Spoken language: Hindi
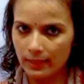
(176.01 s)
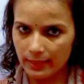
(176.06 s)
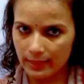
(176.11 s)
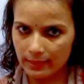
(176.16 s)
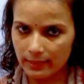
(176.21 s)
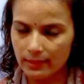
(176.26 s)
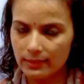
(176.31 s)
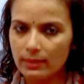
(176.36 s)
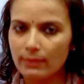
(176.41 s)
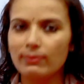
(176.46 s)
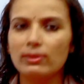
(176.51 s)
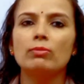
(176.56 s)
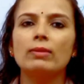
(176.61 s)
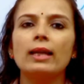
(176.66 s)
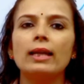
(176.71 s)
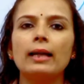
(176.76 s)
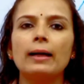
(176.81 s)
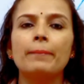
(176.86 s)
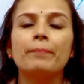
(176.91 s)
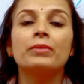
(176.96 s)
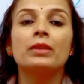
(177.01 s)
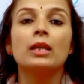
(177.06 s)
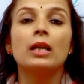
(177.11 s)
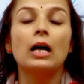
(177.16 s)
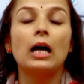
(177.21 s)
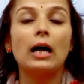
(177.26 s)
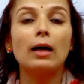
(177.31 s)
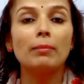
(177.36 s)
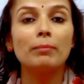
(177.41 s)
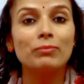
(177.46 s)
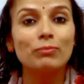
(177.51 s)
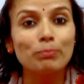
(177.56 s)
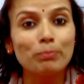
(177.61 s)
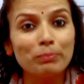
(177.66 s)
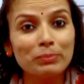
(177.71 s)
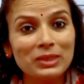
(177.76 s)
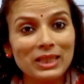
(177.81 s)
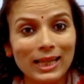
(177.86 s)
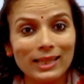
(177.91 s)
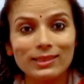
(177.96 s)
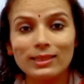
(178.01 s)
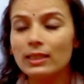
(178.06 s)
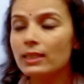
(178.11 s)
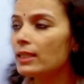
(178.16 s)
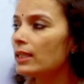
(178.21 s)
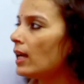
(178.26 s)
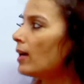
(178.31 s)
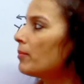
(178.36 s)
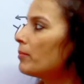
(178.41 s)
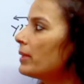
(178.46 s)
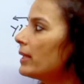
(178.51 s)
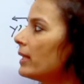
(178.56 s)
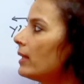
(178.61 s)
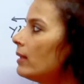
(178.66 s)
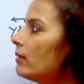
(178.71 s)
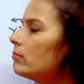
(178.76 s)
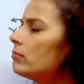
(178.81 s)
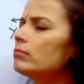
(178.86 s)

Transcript: इतना समझ में आया अब जैसे कि हमने